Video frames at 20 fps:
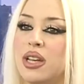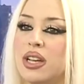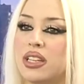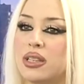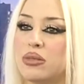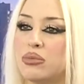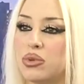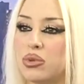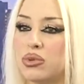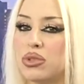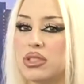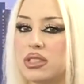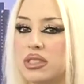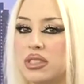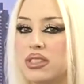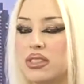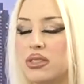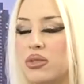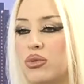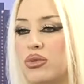E, bu
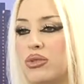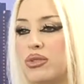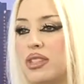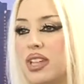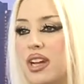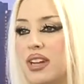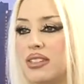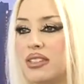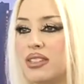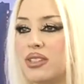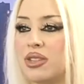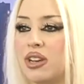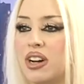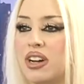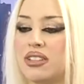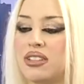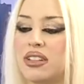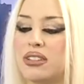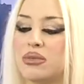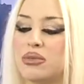sırrı o yüzden e,
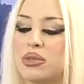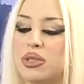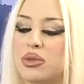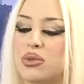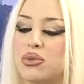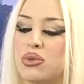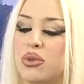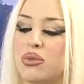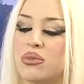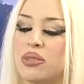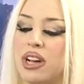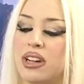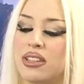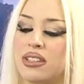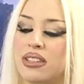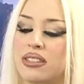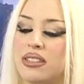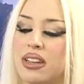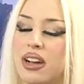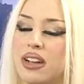anlatmak istiyorum daha
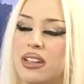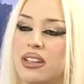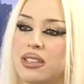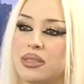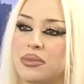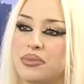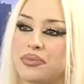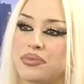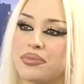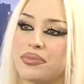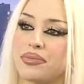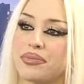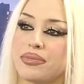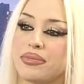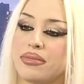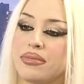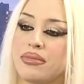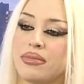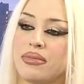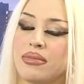detaylı.
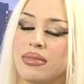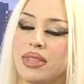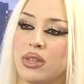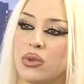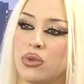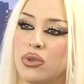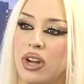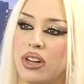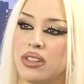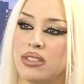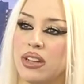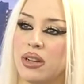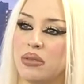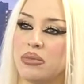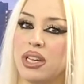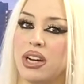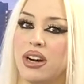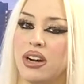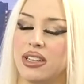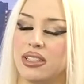Kur'an'dan
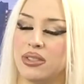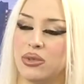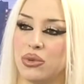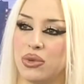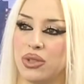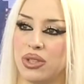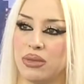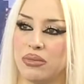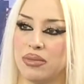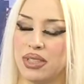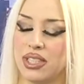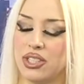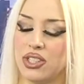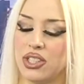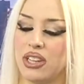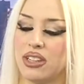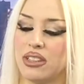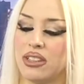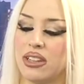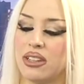bir ayet okuyayım
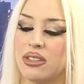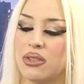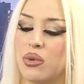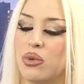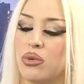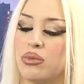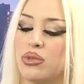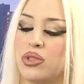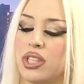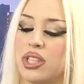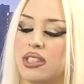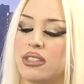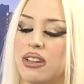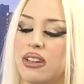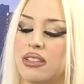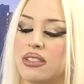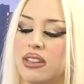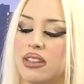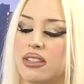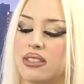inşallah. Kovulmuş
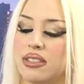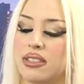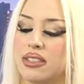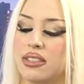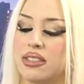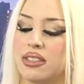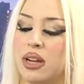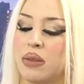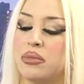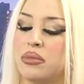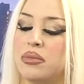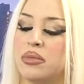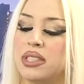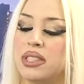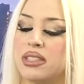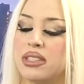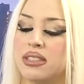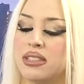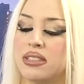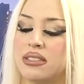şeytandan e, Rabbime
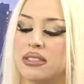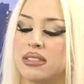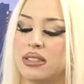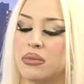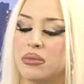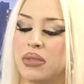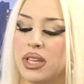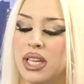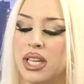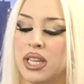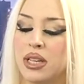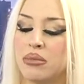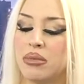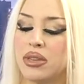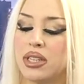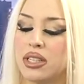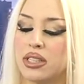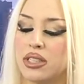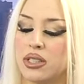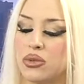sığınırım.
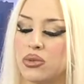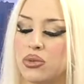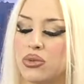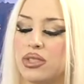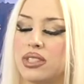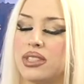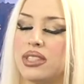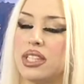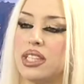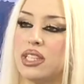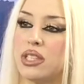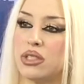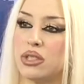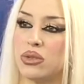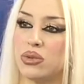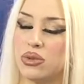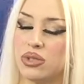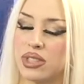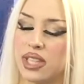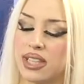Bakara suresi
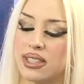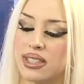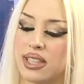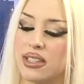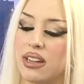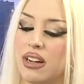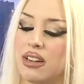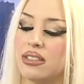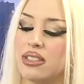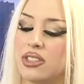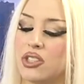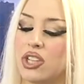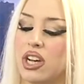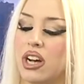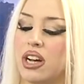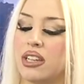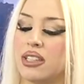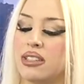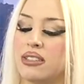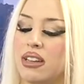286.
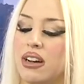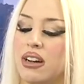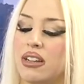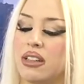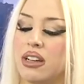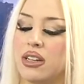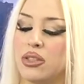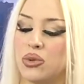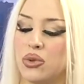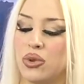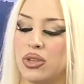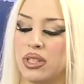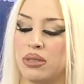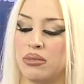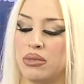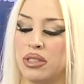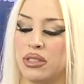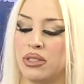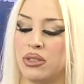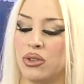ayette Allah şöyle
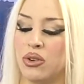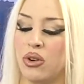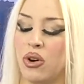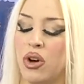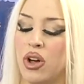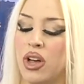bildiriyor.